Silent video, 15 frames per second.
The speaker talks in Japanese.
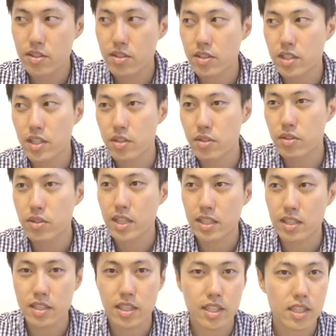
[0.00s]
すっきり空
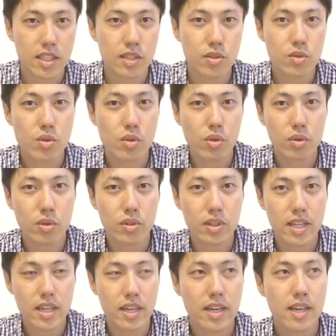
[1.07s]
間にできたということ
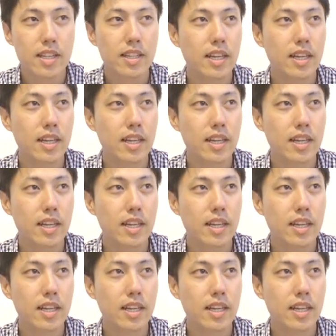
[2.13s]
で